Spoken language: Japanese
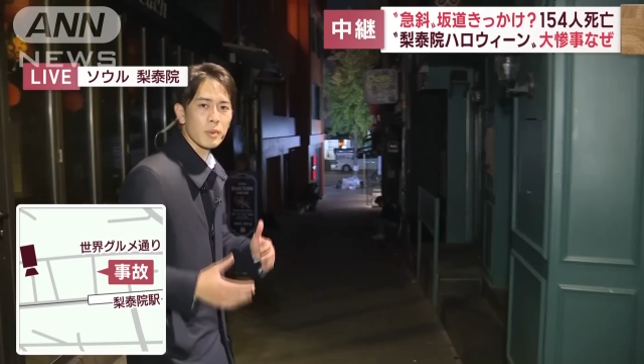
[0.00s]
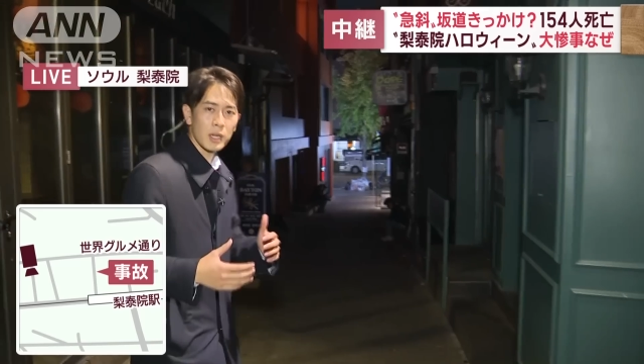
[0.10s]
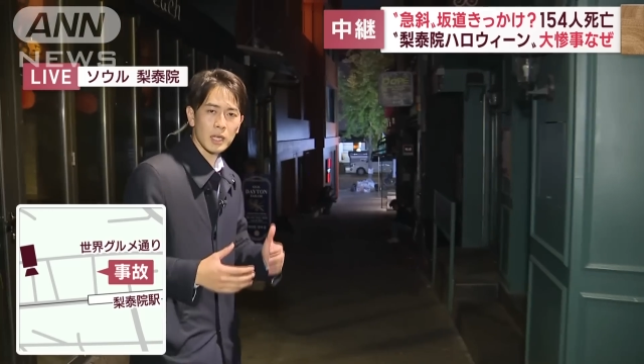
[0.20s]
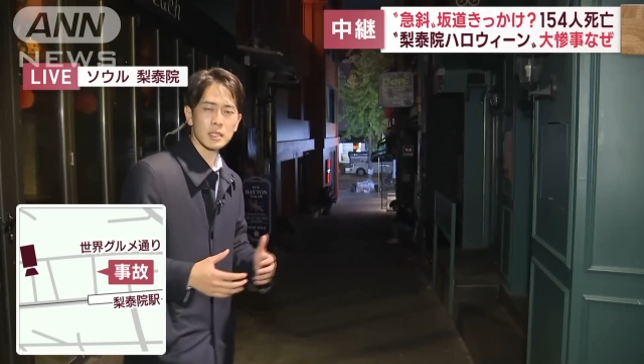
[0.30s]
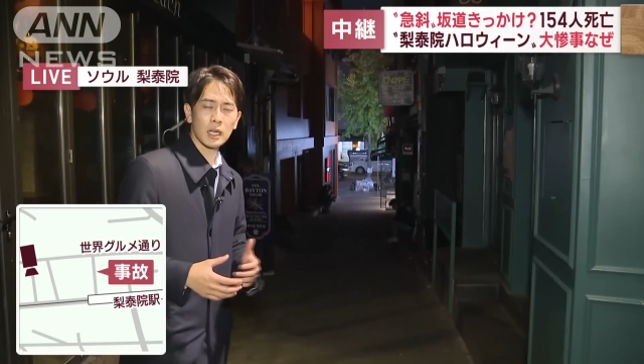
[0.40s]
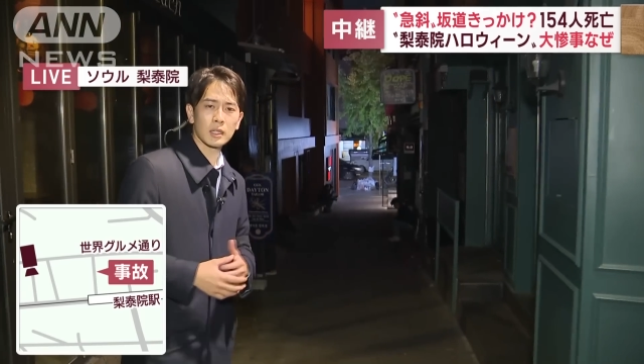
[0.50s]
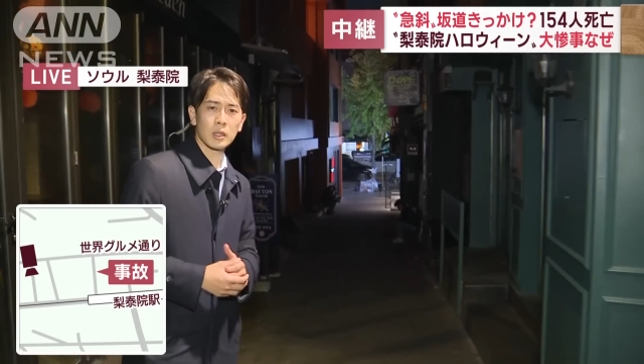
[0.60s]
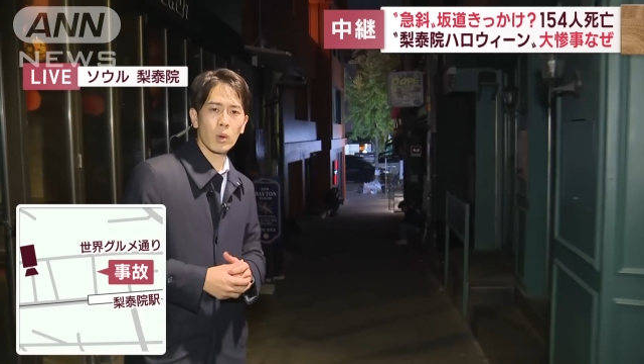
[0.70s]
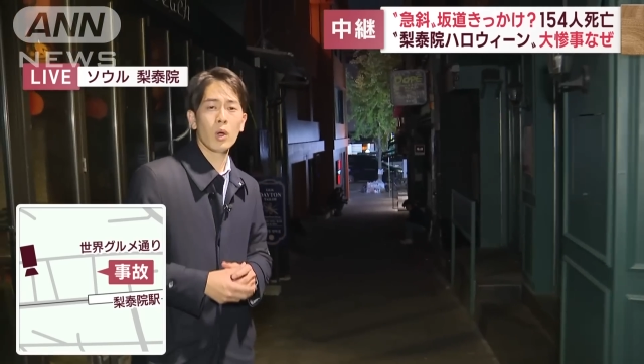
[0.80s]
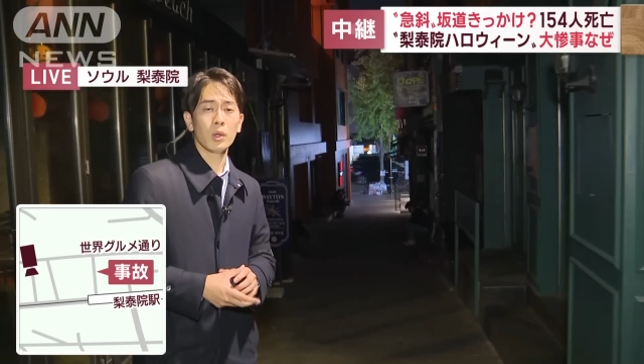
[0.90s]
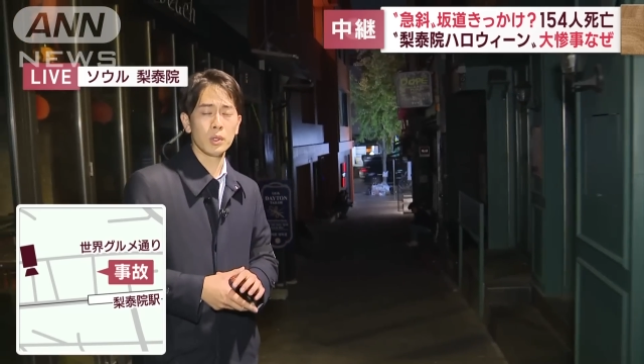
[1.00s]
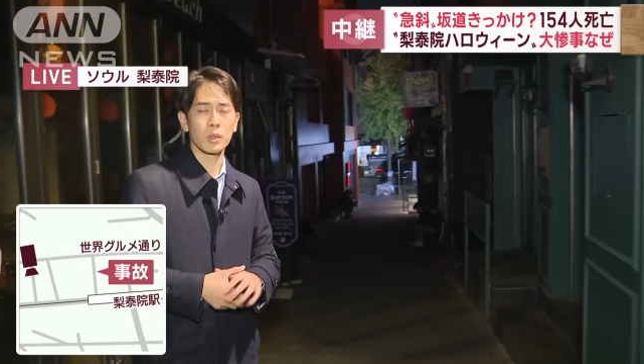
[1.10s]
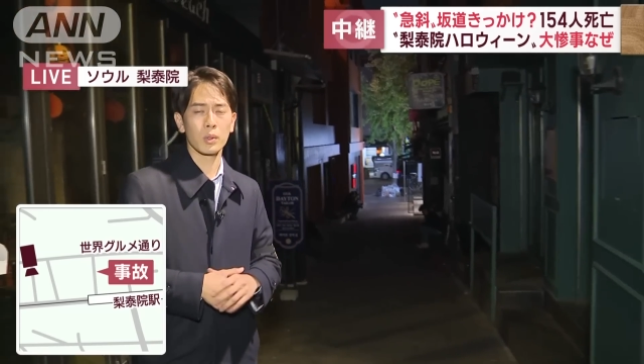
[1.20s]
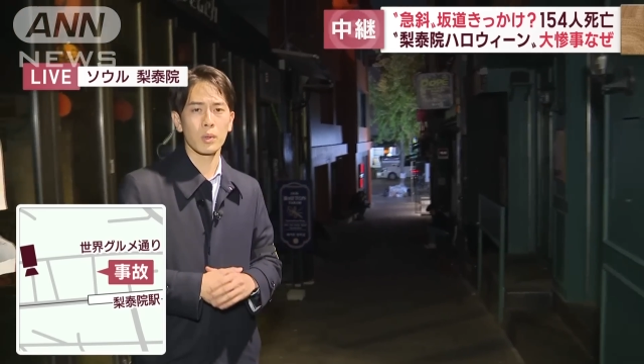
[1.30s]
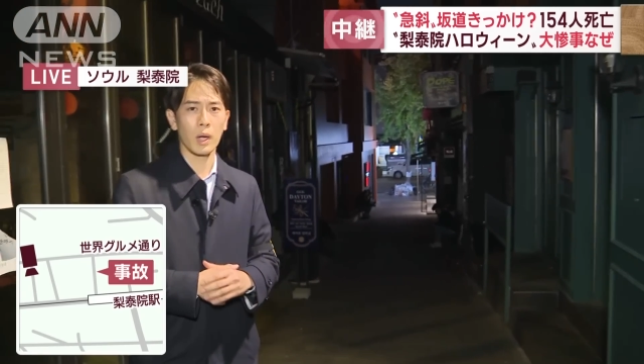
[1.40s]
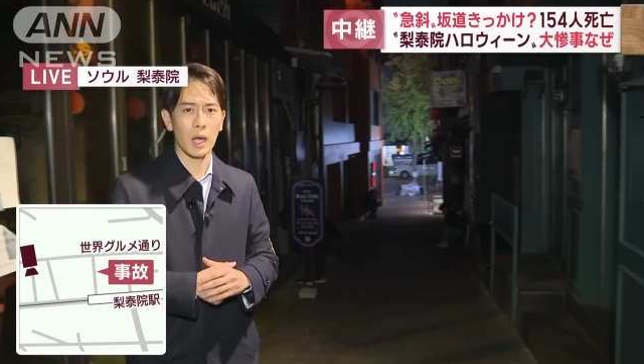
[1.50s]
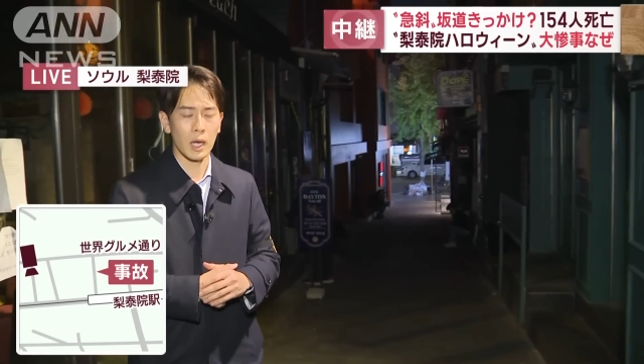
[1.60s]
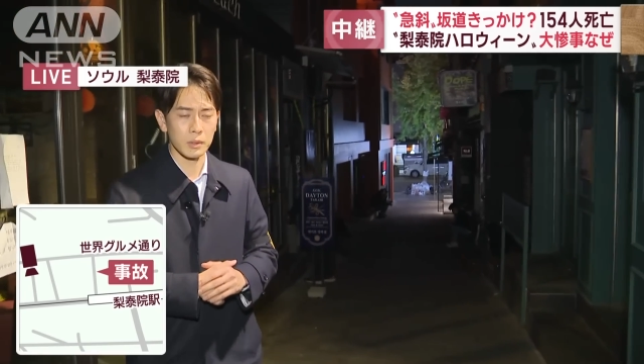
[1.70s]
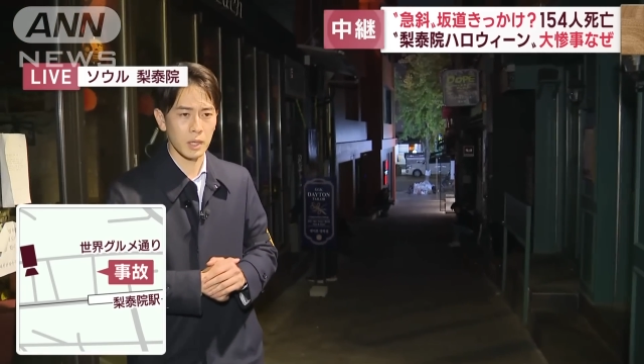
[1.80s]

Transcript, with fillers: 滑りやすかったということが